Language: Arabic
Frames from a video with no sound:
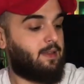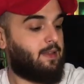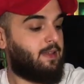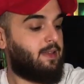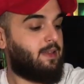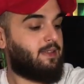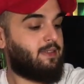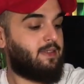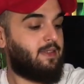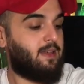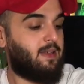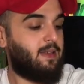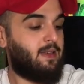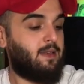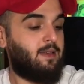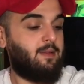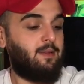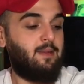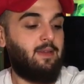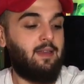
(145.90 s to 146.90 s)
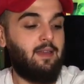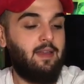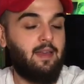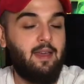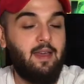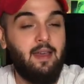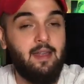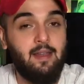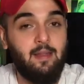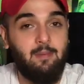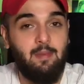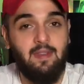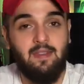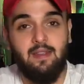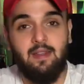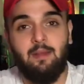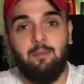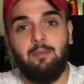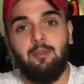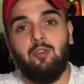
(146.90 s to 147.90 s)
اذا انا
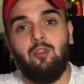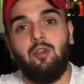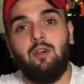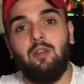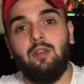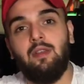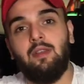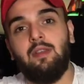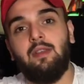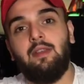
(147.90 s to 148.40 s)
مثلا بدي احط